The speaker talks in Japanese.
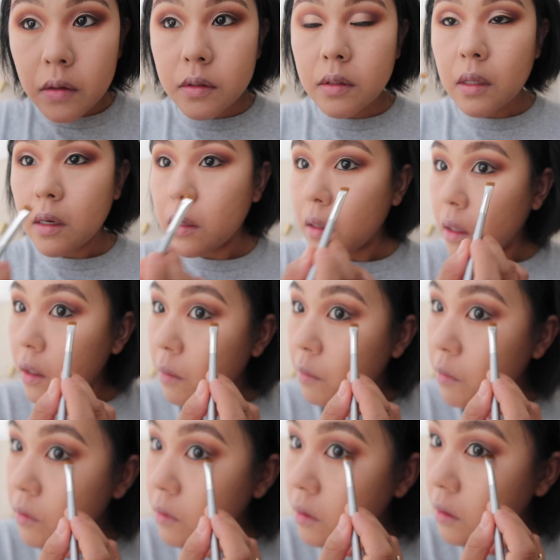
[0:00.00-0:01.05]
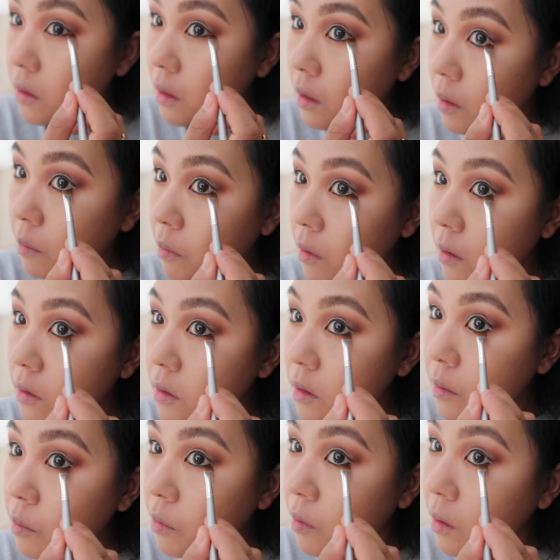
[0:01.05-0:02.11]
そしたら何もついてない
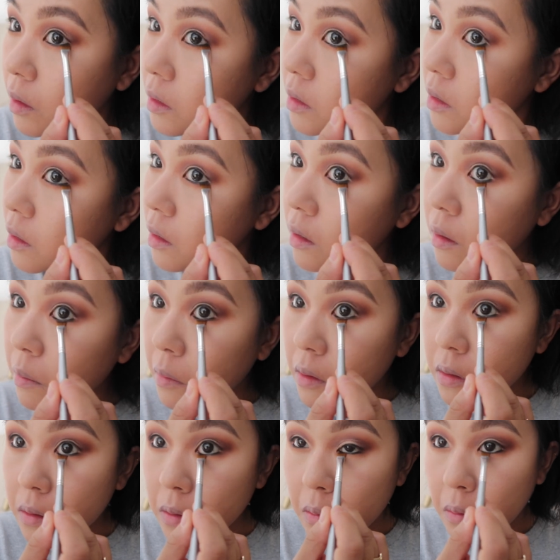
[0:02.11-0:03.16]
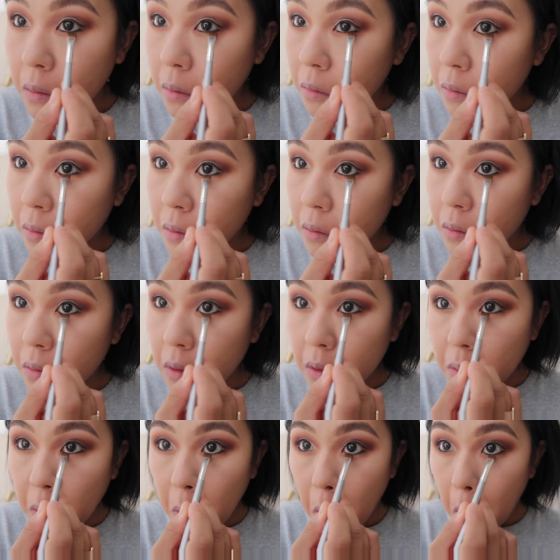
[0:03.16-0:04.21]
ブラシでぼかしていきますよ、この黒い
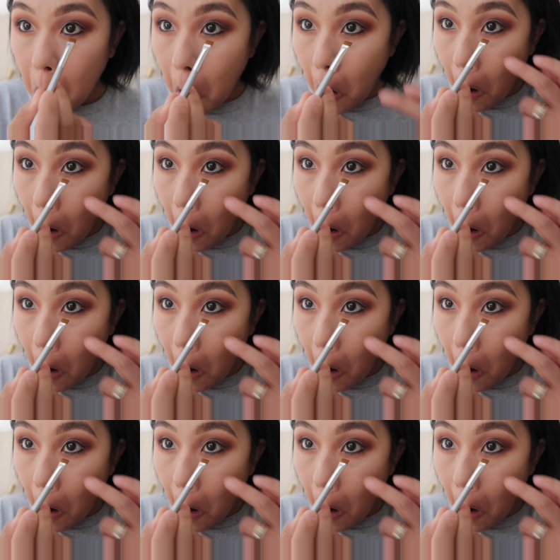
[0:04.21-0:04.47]
色を。